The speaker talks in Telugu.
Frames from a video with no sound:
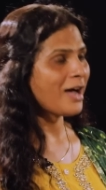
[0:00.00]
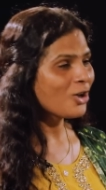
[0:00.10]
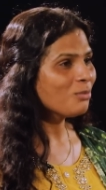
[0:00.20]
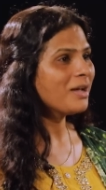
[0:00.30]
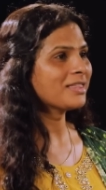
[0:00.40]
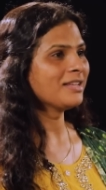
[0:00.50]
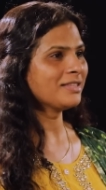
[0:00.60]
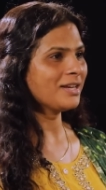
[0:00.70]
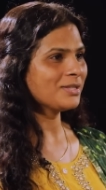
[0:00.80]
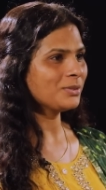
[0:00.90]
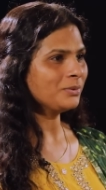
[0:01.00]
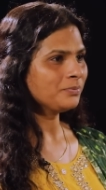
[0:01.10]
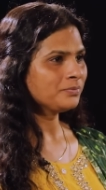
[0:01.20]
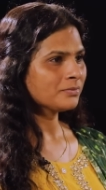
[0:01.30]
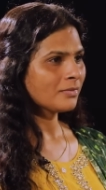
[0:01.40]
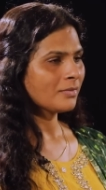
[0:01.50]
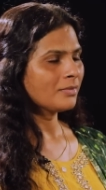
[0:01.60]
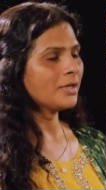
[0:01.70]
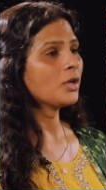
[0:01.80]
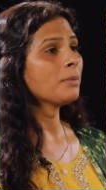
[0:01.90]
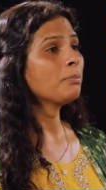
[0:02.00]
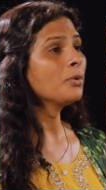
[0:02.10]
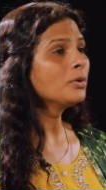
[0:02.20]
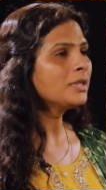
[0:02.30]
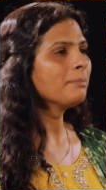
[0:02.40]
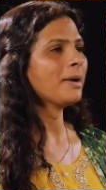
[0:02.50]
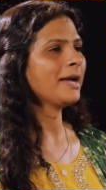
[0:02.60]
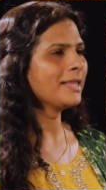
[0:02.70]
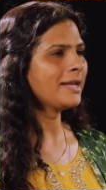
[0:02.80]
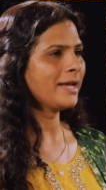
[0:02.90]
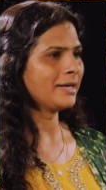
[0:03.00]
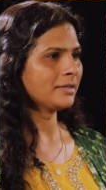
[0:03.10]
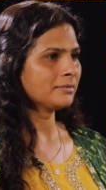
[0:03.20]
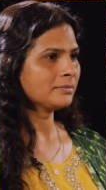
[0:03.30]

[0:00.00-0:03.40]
నాకు మాత్రం తెలుసు నేను ఒక పూర్తి మహిళని అని